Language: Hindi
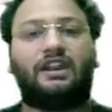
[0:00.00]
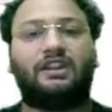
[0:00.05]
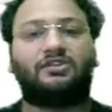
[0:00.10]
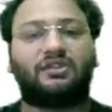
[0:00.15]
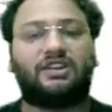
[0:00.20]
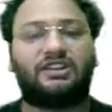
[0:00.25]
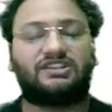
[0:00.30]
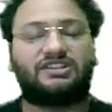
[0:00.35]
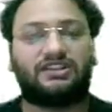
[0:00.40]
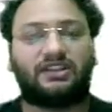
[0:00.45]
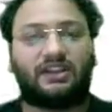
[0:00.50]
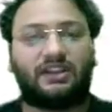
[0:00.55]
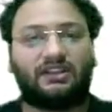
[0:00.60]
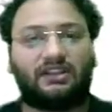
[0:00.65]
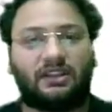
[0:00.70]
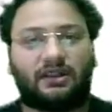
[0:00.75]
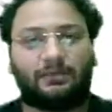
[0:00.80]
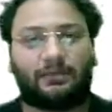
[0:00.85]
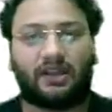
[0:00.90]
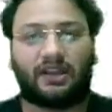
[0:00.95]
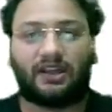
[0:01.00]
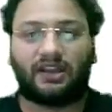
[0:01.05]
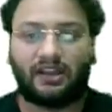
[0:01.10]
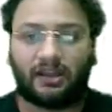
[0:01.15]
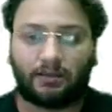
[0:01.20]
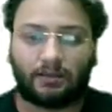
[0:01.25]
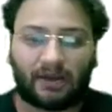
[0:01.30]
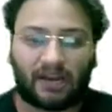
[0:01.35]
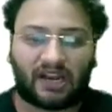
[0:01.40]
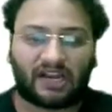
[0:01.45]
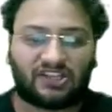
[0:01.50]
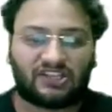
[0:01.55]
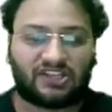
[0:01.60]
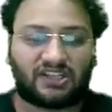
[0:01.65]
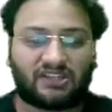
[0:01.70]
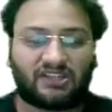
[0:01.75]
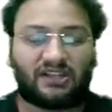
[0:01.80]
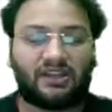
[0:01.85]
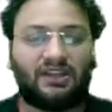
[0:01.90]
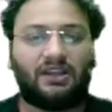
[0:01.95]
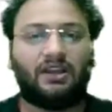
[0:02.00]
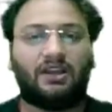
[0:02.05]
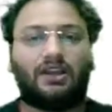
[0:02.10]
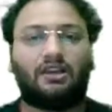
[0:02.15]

एजुकेशन के अंदर अपना करियर बनाना चाहते हैं